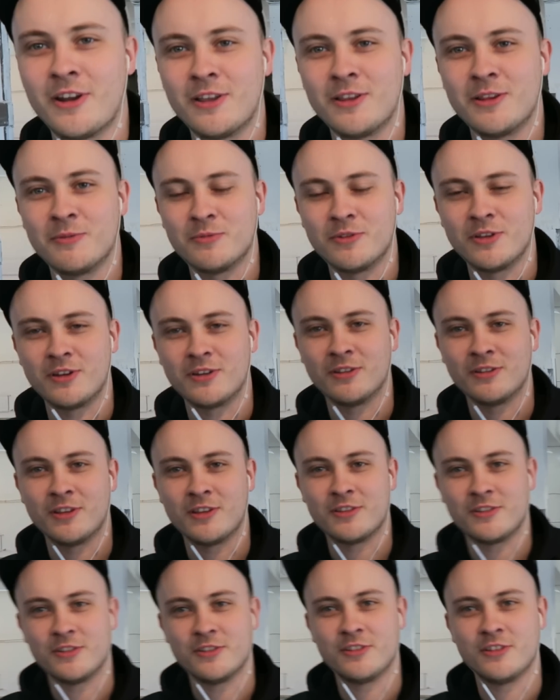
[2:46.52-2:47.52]
рядом,
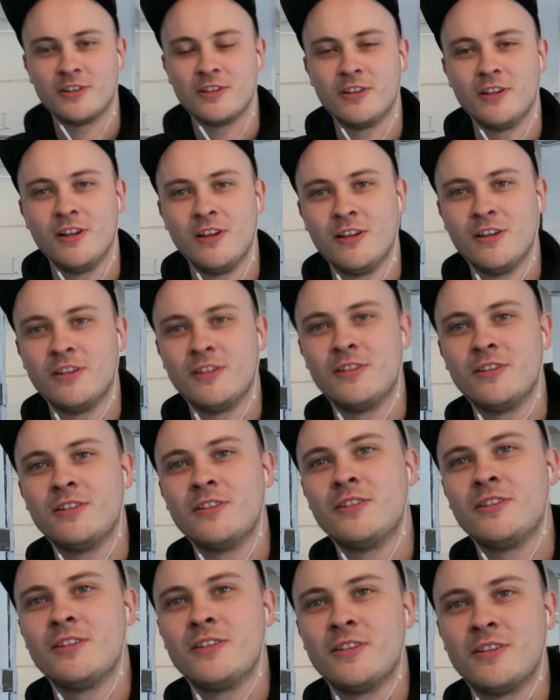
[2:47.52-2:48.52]
наверное, да, сидел?
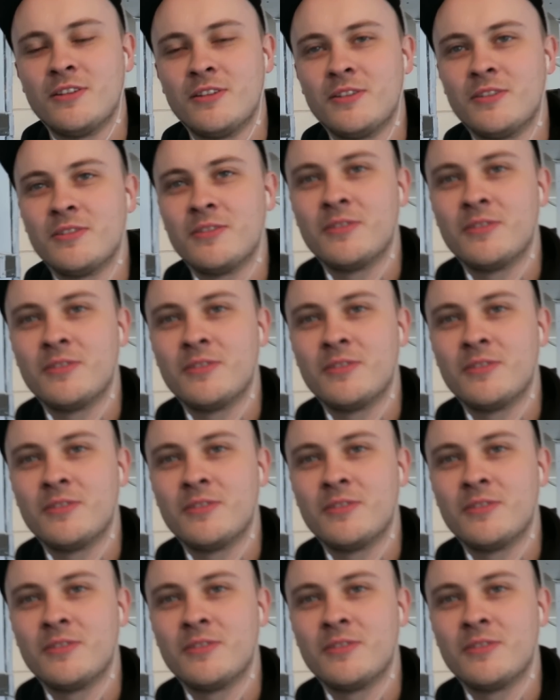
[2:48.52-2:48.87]
Ну,